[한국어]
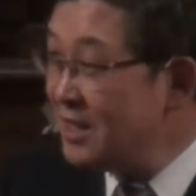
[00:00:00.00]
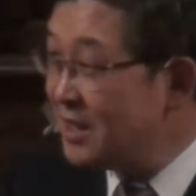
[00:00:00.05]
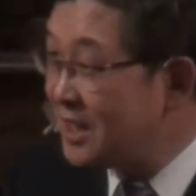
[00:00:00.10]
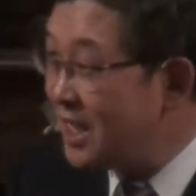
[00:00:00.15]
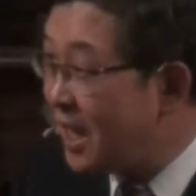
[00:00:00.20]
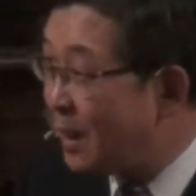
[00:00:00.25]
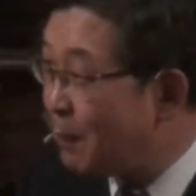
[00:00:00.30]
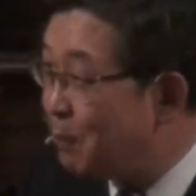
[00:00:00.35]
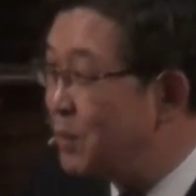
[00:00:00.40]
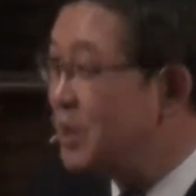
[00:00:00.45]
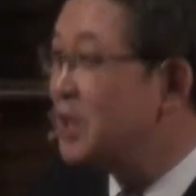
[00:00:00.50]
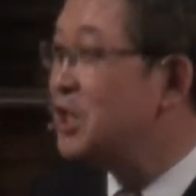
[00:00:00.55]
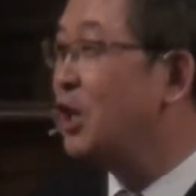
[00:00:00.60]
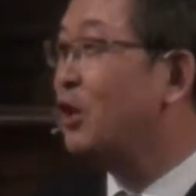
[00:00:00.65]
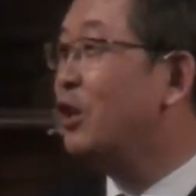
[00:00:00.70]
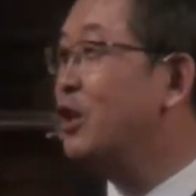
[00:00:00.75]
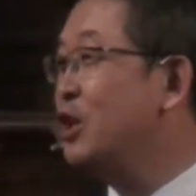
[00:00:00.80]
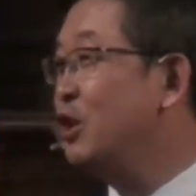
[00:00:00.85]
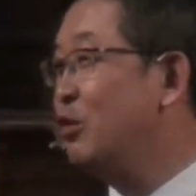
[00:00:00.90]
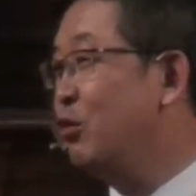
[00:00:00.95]
내 인생의
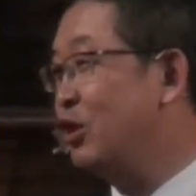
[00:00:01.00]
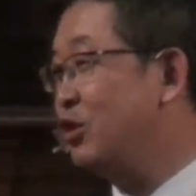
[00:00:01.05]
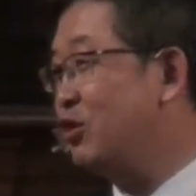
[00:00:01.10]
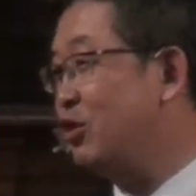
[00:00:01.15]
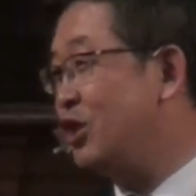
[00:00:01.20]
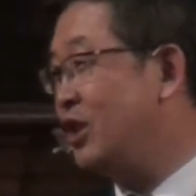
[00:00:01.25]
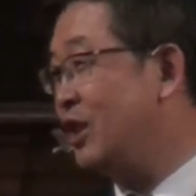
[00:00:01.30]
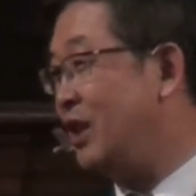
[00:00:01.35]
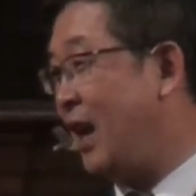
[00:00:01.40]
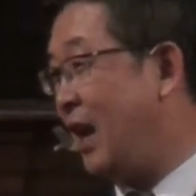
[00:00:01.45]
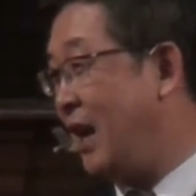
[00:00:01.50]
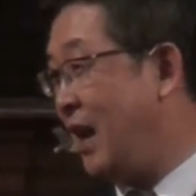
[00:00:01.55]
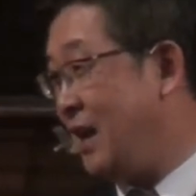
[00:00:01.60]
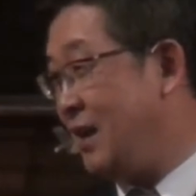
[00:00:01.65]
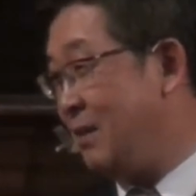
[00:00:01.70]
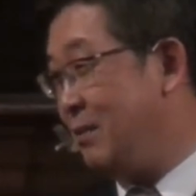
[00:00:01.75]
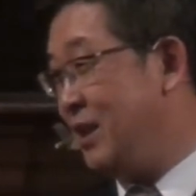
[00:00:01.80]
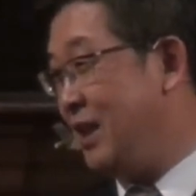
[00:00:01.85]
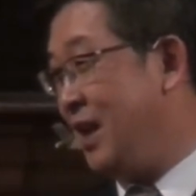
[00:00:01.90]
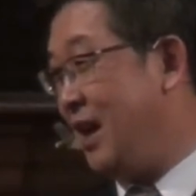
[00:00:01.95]
비전을 이루어 주시는
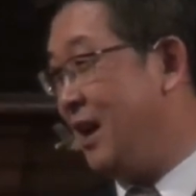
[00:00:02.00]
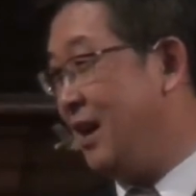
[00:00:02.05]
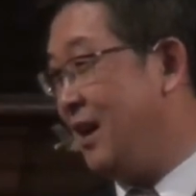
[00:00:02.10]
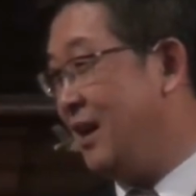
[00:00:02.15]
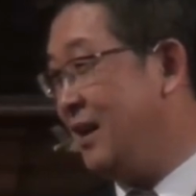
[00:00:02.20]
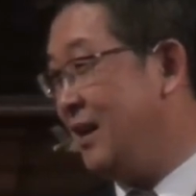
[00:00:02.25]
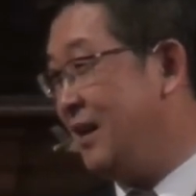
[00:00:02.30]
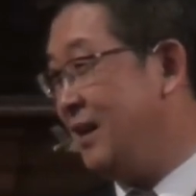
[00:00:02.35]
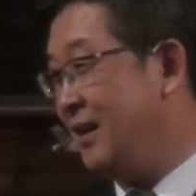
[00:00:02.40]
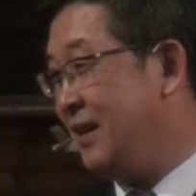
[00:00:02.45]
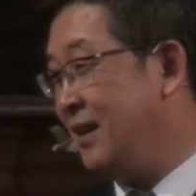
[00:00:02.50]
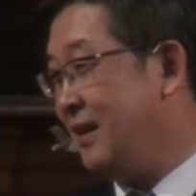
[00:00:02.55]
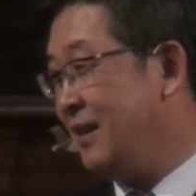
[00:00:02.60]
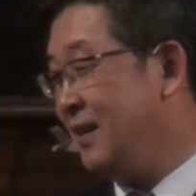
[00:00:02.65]
하나님이냐?